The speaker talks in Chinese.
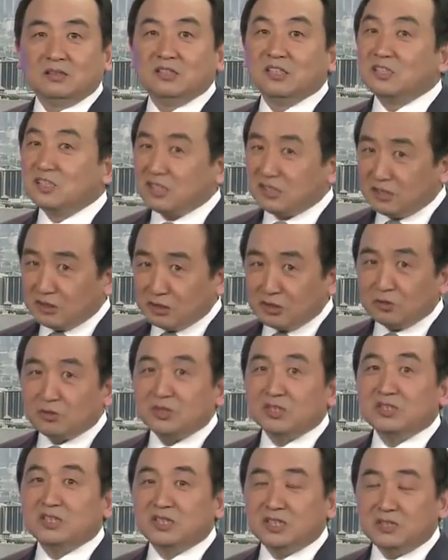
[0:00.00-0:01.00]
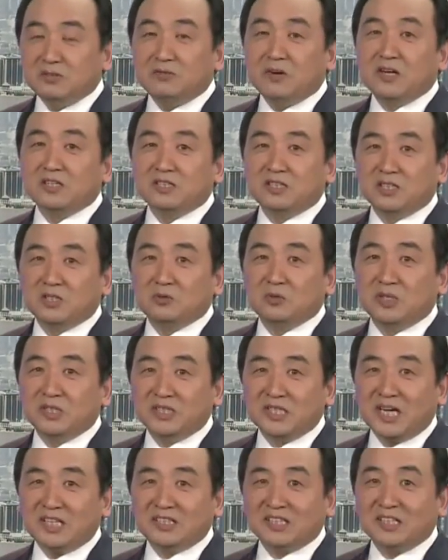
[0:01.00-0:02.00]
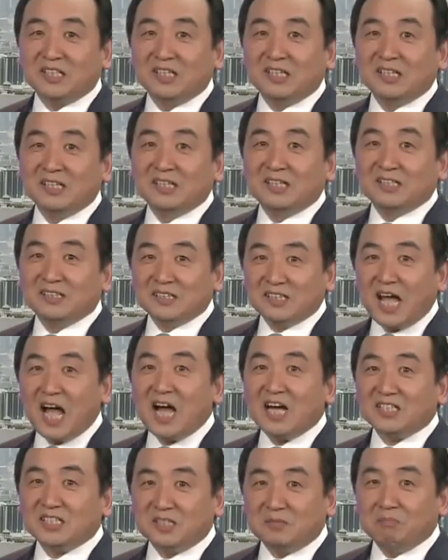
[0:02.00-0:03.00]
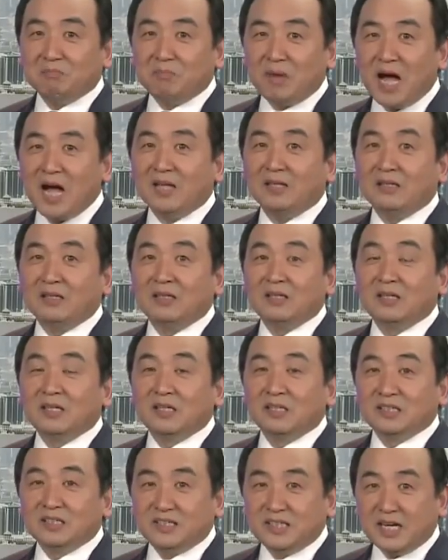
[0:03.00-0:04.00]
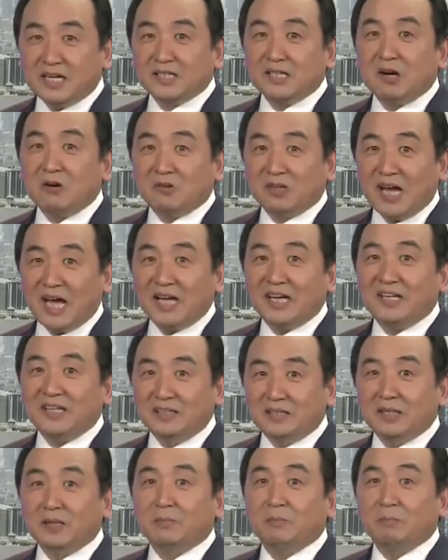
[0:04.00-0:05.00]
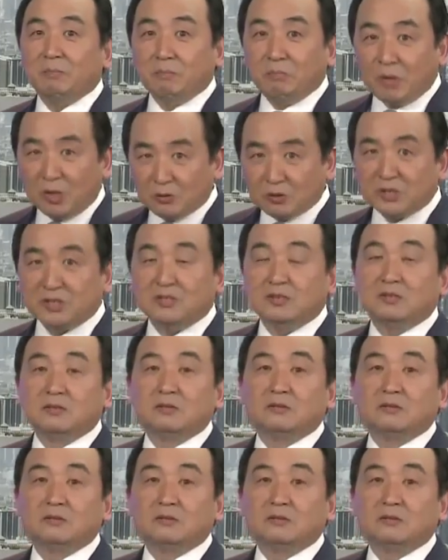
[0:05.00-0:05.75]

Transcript: 这可能就是西方社会讲的。大审判将要来临的标志，